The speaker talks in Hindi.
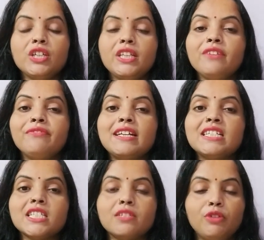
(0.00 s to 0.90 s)
चलिए फ्रेंड्स
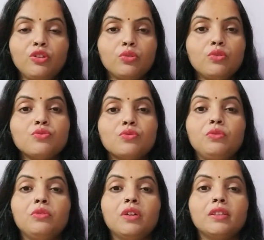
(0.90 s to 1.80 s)
इस वीडियो को शुरू करते